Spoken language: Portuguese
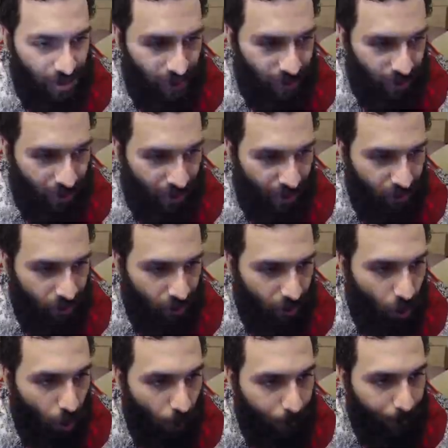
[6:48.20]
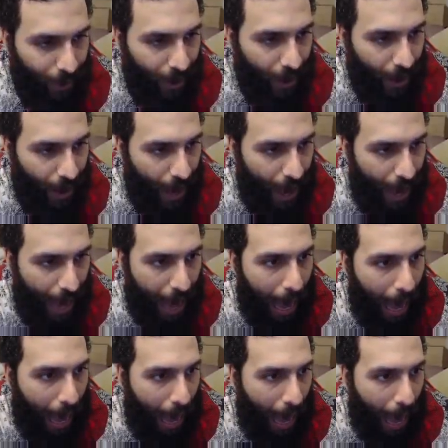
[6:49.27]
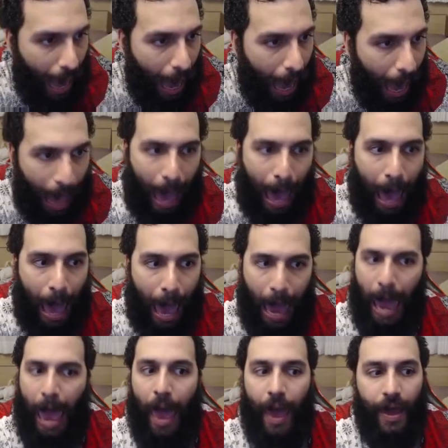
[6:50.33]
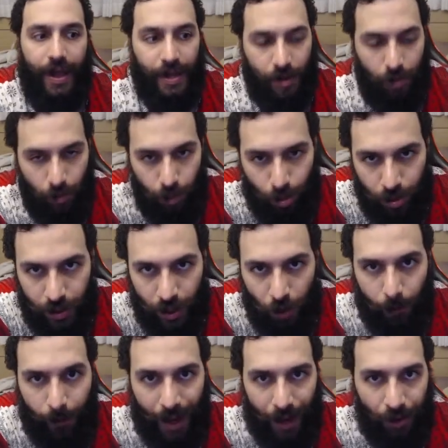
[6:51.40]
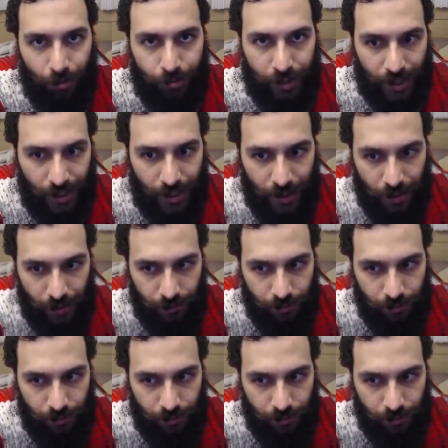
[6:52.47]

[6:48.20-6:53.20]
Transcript: tá ligado? Opa! Porque o Baal dele.